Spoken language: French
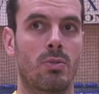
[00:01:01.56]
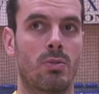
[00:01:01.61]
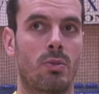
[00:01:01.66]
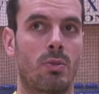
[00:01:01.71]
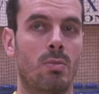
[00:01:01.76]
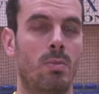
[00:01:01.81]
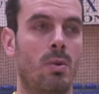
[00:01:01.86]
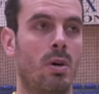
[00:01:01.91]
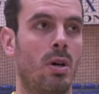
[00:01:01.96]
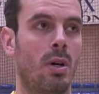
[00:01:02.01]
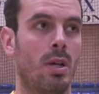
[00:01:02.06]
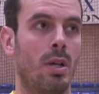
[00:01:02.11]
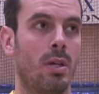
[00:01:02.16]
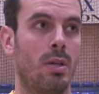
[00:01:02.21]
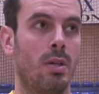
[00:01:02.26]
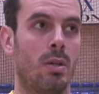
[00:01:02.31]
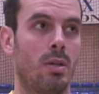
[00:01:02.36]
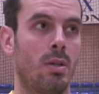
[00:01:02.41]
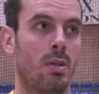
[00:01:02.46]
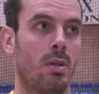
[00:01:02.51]
sur le bord et
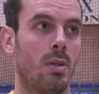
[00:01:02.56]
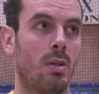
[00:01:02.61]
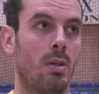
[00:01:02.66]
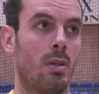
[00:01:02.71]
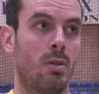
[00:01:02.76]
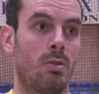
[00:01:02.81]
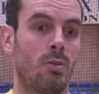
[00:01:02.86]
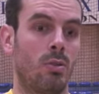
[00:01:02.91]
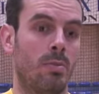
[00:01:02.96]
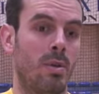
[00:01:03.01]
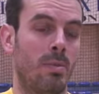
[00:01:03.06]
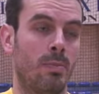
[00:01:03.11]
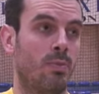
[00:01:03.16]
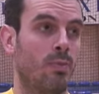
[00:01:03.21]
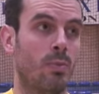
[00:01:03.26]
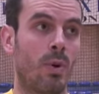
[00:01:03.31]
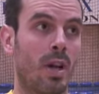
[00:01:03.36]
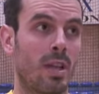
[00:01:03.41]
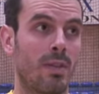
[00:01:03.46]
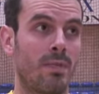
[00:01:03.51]
de même
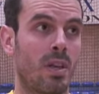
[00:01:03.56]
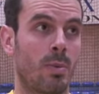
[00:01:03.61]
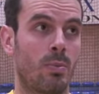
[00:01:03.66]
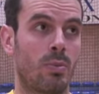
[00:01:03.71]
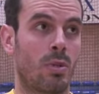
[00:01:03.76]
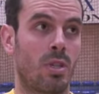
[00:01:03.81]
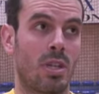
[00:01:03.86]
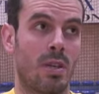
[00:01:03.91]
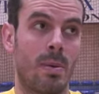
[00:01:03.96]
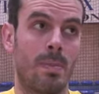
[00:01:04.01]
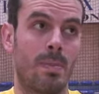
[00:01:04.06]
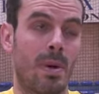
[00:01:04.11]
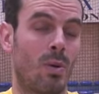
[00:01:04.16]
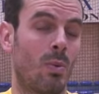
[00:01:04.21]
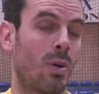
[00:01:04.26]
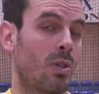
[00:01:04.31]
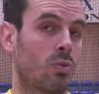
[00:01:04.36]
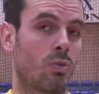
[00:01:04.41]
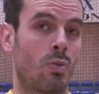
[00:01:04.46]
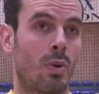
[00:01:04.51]
pouvoir rien faire puisque j'avais même pas le
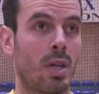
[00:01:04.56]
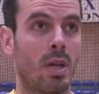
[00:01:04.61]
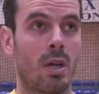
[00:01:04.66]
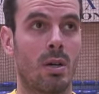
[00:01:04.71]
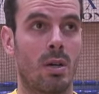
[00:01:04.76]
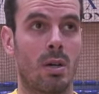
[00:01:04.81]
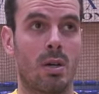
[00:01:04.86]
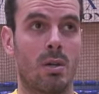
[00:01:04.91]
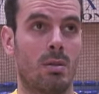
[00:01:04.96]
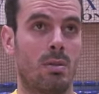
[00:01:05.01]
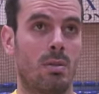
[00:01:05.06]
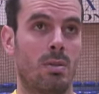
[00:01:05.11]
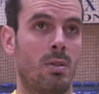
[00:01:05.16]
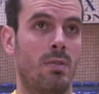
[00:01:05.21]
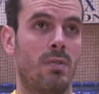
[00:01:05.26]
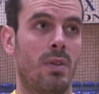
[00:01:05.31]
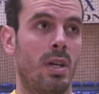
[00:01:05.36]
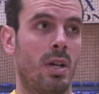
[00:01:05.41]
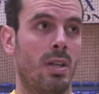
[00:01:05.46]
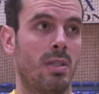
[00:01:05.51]
droit de courir, euh, il
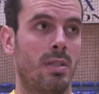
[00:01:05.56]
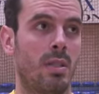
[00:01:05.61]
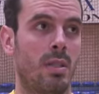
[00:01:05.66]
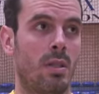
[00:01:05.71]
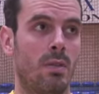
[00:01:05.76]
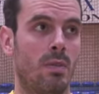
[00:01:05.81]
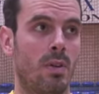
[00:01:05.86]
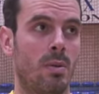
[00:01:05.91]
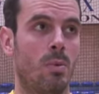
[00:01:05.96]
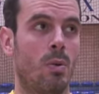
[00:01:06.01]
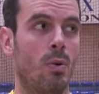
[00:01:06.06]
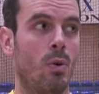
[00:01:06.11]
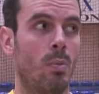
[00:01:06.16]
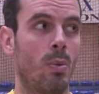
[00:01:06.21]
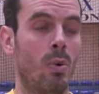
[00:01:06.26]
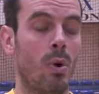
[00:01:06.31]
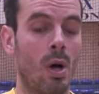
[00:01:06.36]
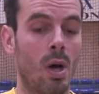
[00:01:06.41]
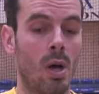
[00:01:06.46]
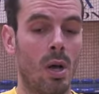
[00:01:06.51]
fallait rester euh, vraiment au
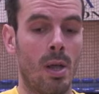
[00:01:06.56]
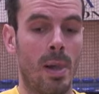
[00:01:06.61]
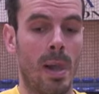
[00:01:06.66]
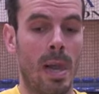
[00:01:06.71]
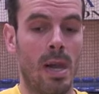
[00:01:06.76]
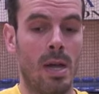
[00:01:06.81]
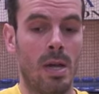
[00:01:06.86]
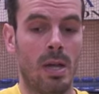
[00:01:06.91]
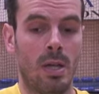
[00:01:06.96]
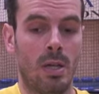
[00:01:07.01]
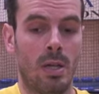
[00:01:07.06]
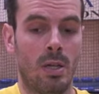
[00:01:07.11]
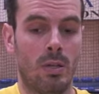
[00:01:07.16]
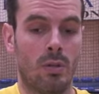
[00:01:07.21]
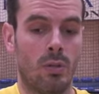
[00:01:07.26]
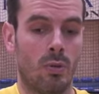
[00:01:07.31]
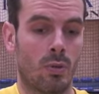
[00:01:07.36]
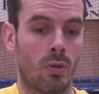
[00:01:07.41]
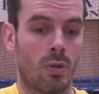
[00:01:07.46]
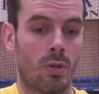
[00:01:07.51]
repos.
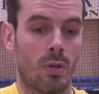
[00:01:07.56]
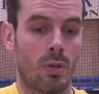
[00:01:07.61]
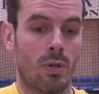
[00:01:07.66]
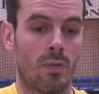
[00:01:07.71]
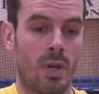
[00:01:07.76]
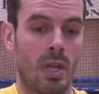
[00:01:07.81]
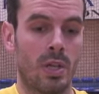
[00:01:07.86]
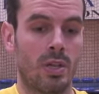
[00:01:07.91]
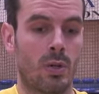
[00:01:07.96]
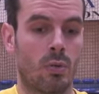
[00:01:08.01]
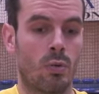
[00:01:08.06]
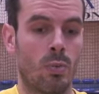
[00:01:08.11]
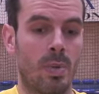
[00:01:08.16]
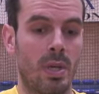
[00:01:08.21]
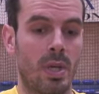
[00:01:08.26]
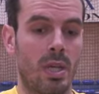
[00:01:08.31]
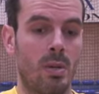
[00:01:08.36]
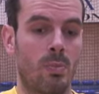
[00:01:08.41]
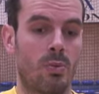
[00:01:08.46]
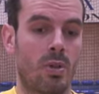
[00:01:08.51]
Donc euh, voilà, j'ai
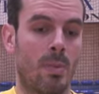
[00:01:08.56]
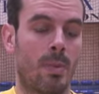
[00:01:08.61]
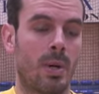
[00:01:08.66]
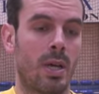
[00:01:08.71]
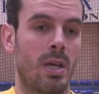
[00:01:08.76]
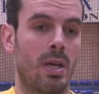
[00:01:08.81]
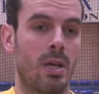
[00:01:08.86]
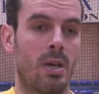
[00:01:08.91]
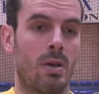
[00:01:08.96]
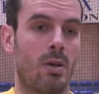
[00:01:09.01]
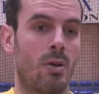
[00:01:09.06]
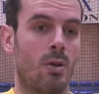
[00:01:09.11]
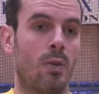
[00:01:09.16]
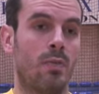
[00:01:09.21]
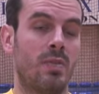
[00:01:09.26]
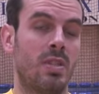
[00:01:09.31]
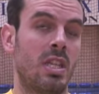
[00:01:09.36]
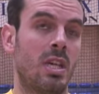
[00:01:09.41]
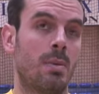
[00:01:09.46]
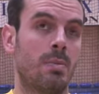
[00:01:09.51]
coupé et puis après
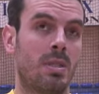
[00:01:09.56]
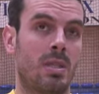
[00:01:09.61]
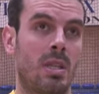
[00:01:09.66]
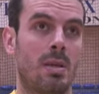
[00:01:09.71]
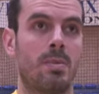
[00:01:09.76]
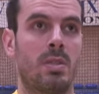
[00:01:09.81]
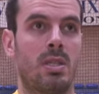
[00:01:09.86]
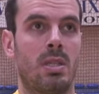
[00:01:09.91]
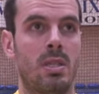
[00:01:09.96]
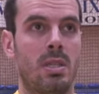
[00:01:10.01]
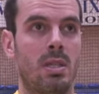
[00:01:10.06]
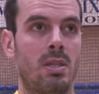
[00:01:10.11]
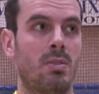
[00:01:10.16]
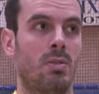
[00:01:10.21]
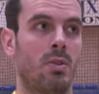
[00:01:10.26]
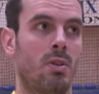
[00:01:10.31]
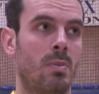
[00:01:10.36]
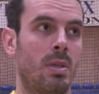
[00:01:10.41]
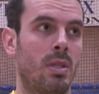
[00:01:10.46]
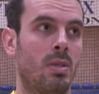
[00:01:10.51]
revenir petit à petit,
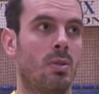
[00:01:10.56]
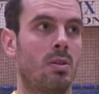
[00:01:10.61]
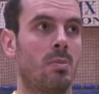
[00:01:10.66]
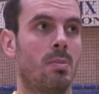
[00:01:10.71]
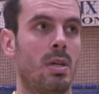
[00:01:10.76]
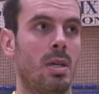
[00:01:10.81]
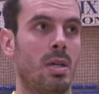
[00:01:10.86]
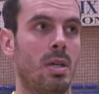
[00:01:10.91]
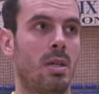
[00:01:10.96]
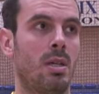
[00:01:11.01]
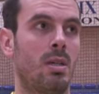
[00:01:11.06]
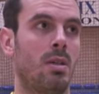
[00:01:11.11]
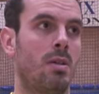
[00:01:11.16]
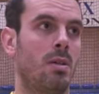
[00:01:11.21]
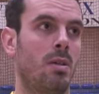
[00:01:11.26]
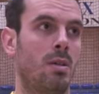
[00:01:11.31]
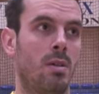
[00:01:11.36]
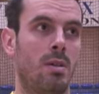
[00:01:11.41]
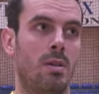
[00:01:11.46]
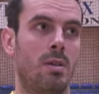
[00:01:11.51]
se remettre dans le bain,
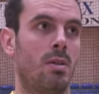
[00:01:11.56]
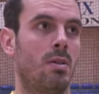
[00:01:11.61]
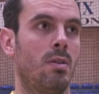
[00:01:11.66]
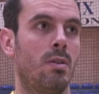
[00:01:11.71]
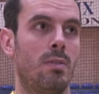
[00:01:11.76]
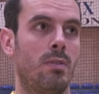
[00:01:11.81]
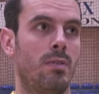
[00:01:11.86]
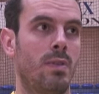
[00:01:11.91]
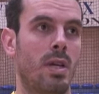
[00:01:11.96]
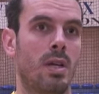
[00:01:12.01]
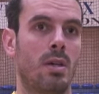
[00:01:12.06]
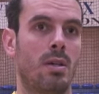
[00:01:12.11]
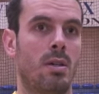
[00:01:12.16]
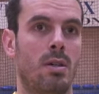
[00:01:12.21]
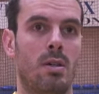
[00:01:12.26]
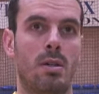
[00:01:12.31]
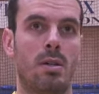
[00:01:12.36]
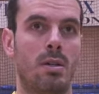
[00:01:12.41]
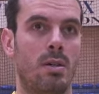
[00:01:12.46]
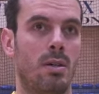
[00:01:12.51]
faire
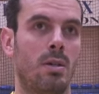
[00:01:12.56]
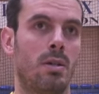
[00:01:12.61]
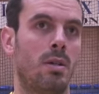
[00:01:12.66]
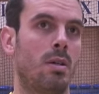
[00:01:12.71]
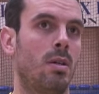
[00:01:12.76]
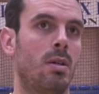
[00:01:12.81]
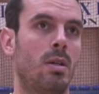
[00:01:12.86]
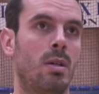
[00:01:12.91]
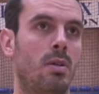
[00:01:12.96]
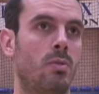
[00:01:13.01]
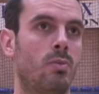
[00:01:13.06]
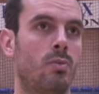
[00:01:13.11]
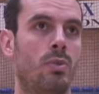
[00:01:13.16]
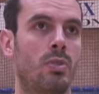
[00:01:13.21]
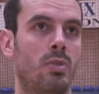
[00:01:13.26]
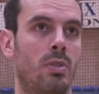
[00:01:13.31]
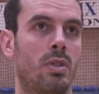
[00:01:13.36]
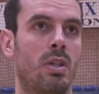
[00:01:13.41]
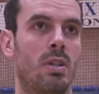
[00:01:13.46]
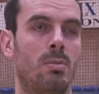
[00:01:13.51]
un ou
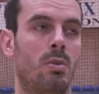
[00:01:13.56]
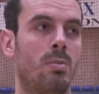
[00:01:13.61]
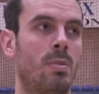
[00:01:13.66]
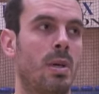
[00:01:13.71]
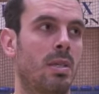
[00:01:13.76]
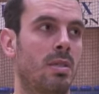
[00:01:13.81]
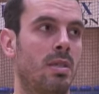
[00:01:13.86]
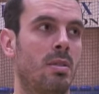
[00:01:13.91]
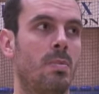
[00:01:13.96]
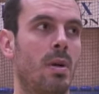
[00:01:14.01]
deux entraînements par-ci